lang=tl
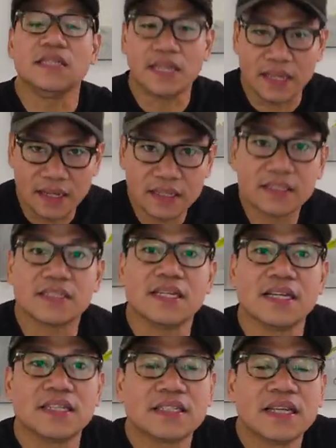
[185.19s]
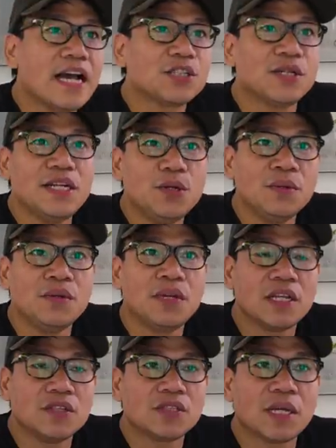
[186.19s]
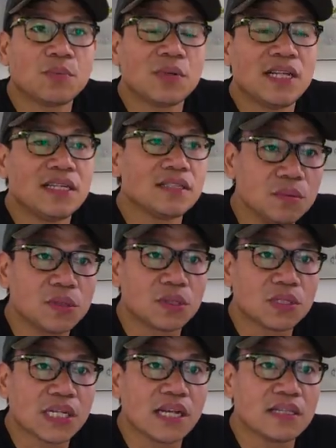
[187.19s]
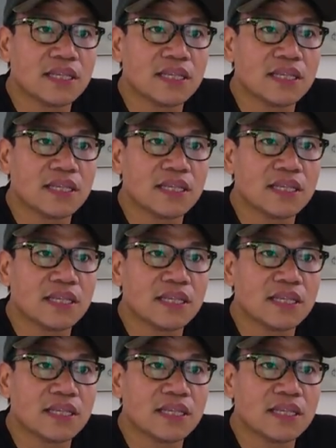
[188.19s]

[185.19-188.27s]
Yes, yes. Actually, nung kinonceptualize yung Motorcycle